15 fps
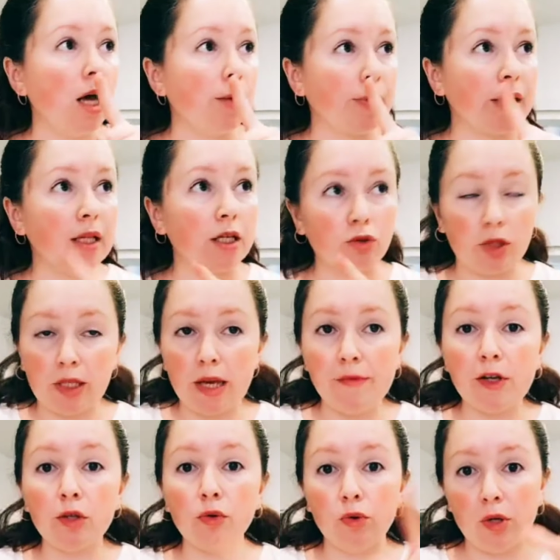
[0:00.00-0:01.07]
про нашу
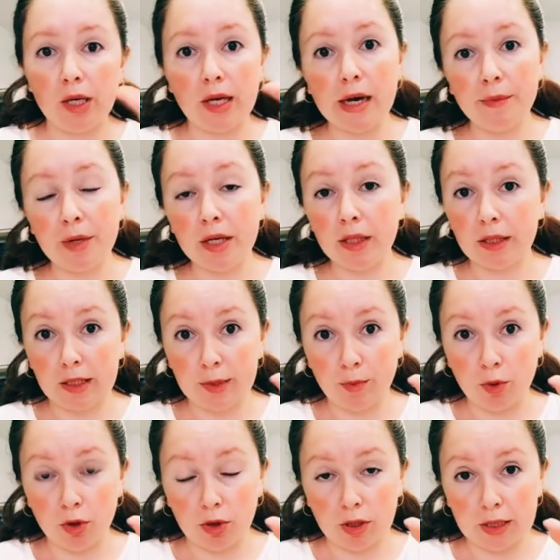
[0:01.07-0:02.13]
северную и омега-3
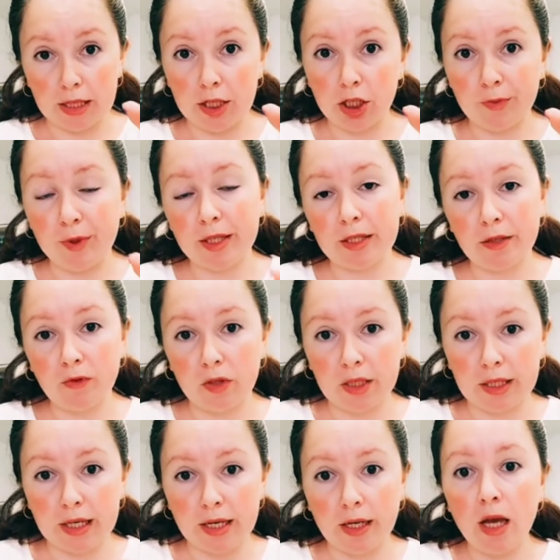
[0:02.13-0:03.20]
спорт из нашей спортивной
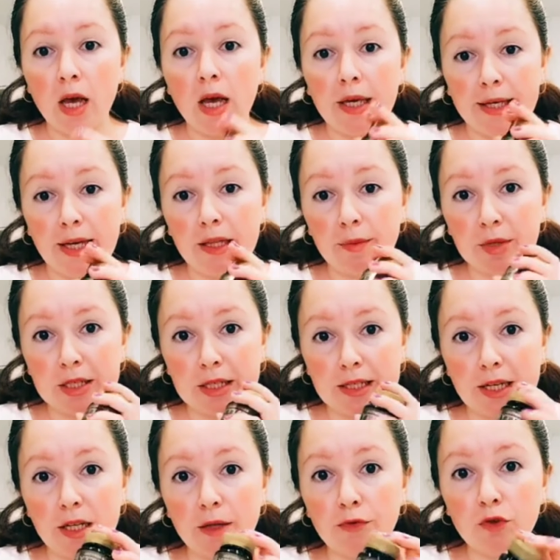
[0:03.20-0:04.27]
серии. Я там
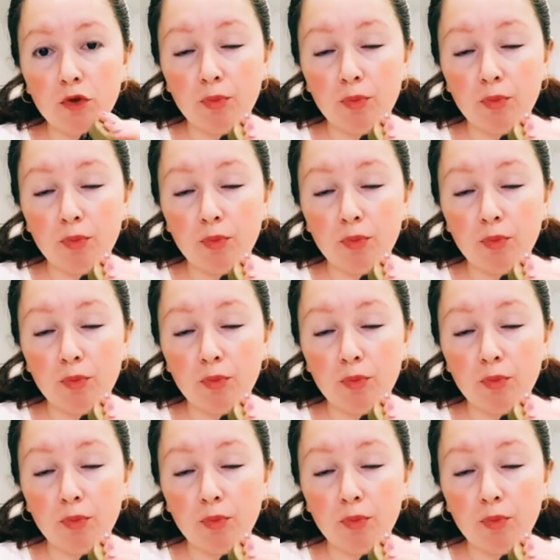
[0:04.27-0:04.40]
рассказала всю